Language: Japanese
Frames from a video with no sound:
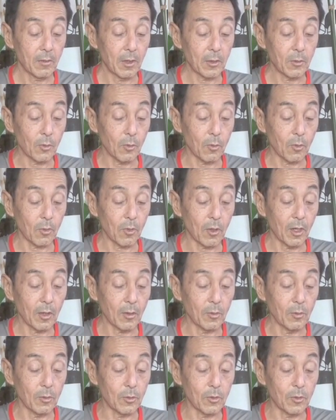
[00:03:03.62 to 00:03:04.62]
と家
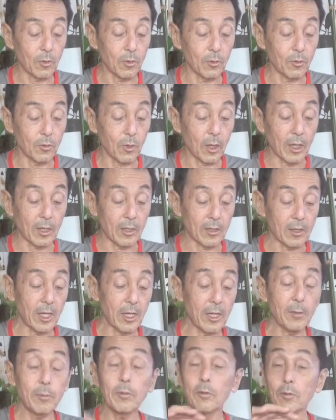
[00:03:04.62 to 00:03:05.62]
具っていうと
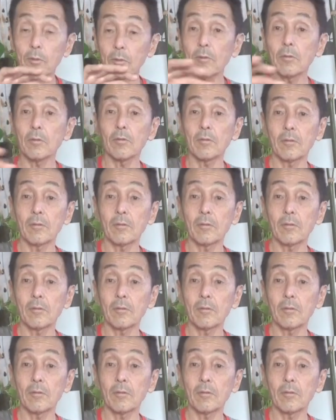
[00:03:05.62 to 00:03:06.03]
テーブル、